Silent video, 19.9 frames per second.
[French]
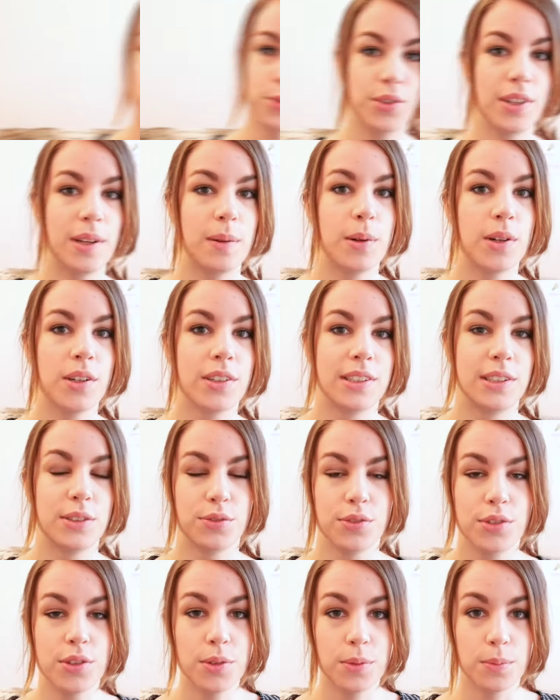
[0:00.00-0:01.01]
Tout d'abord
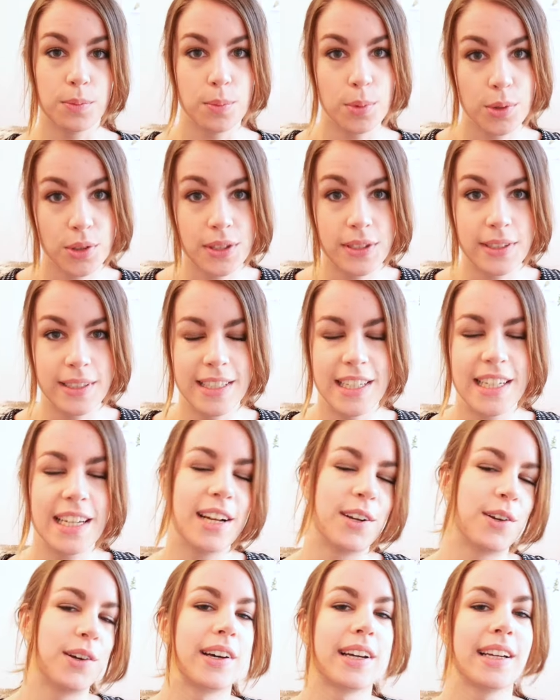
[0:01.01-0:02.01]
niveau beauté,
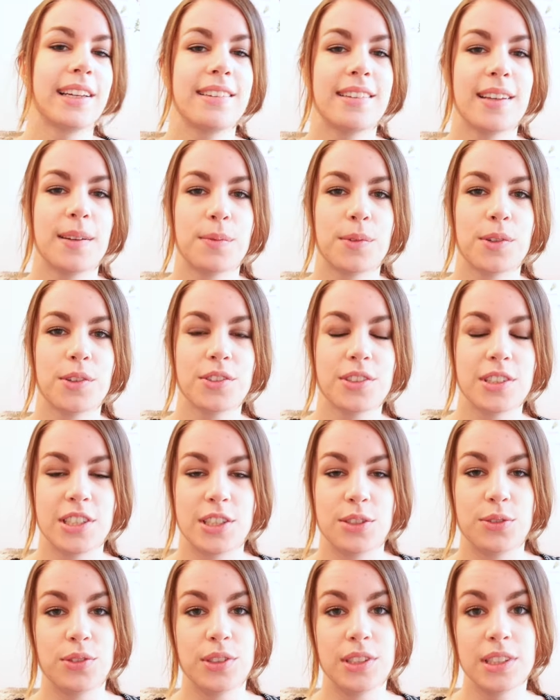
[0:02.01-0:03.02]
alors récemment
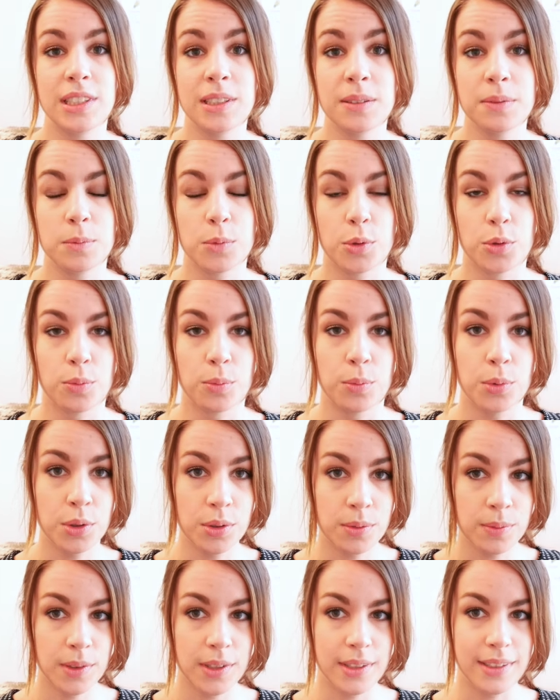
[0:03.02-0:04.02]
j'ai fini mon
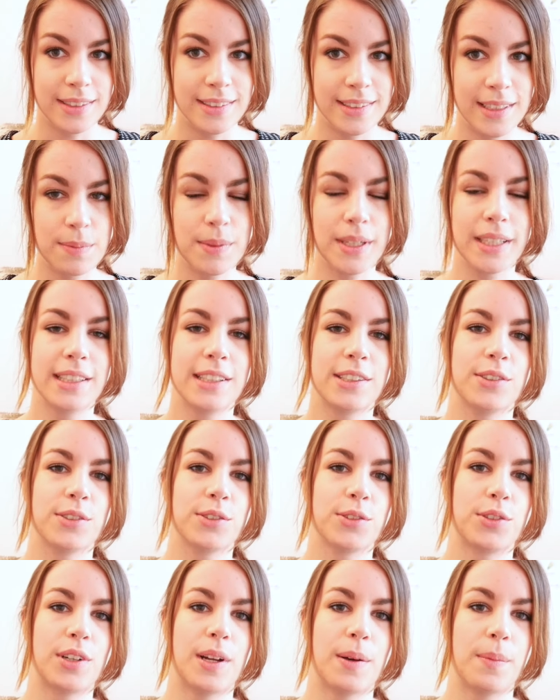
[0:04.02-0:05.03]
baume
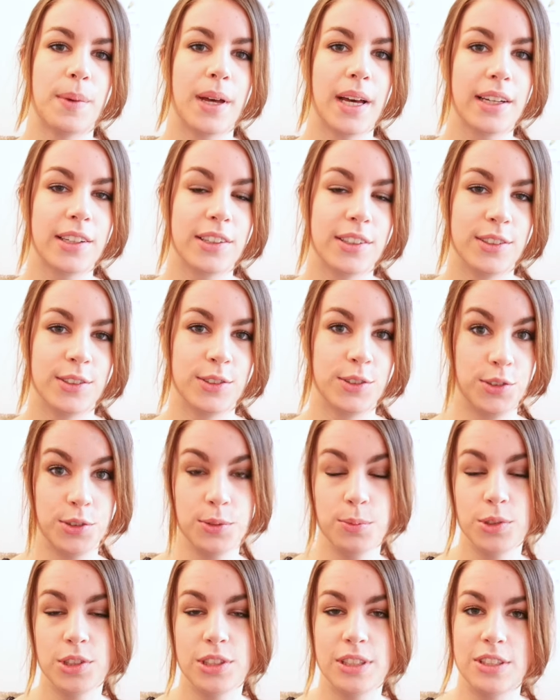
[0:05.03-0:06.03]
démaquillant de la marque
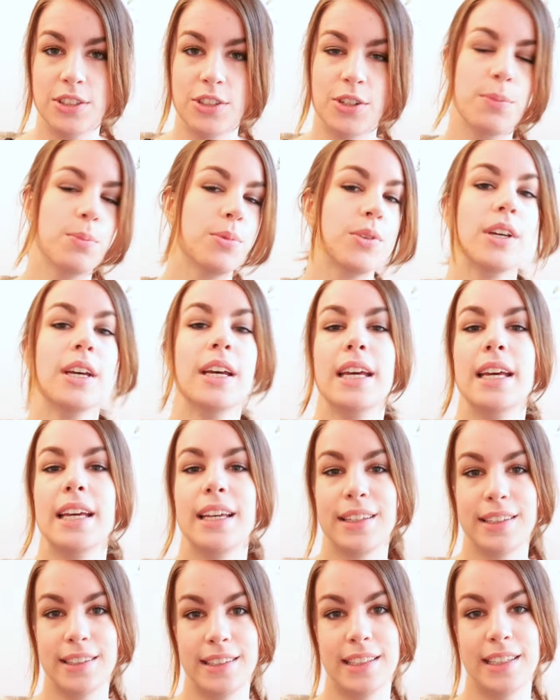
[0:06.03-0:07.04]
The Body Shop
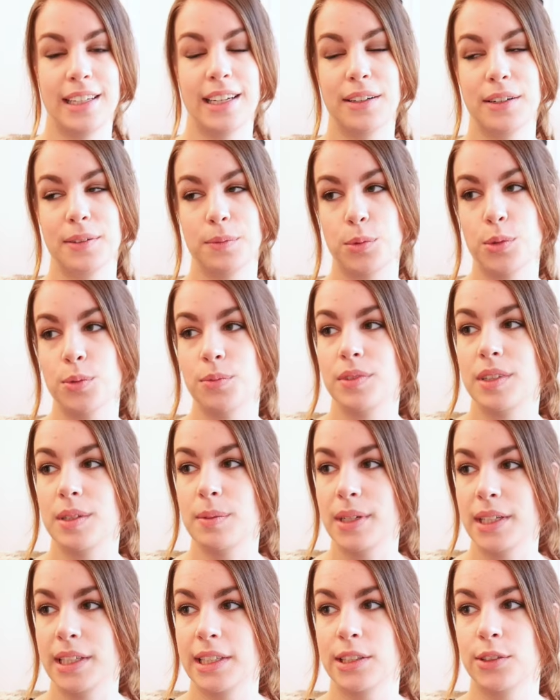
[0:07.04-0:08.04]
qui est un baume
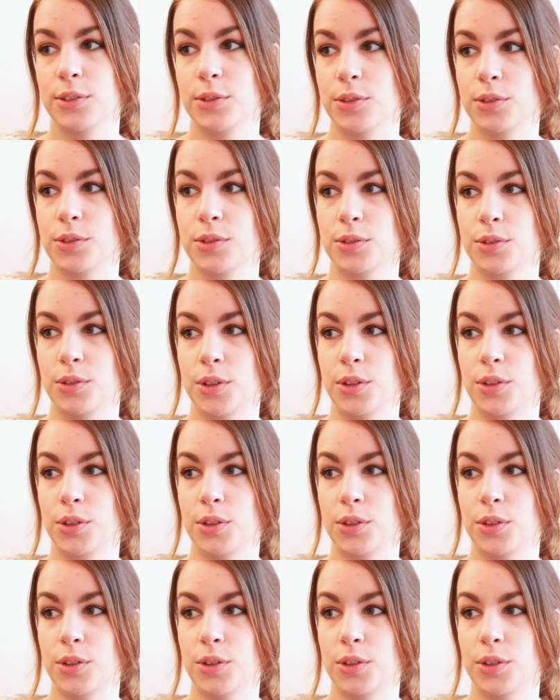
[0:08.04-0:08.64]
démaquillant